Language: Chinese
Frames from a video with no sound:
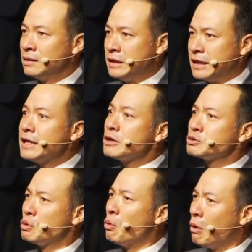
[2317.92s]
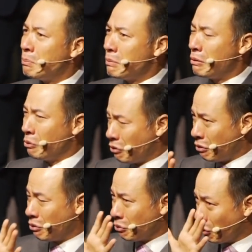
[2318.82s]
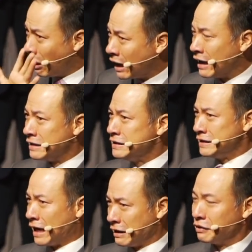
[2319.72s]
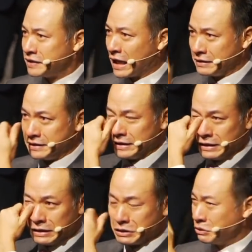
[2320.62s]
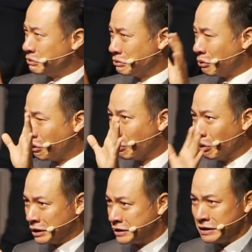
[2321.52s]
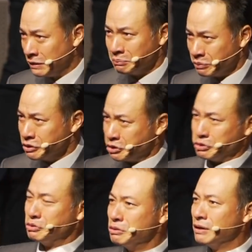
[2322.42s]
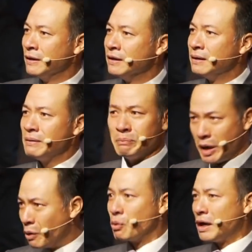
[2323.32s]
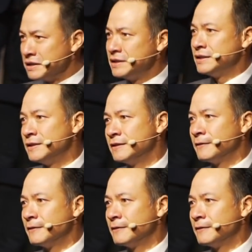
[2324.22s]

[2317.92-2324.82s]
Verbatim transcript: 你跟他说我很想要相信，可是我心不足，有关系。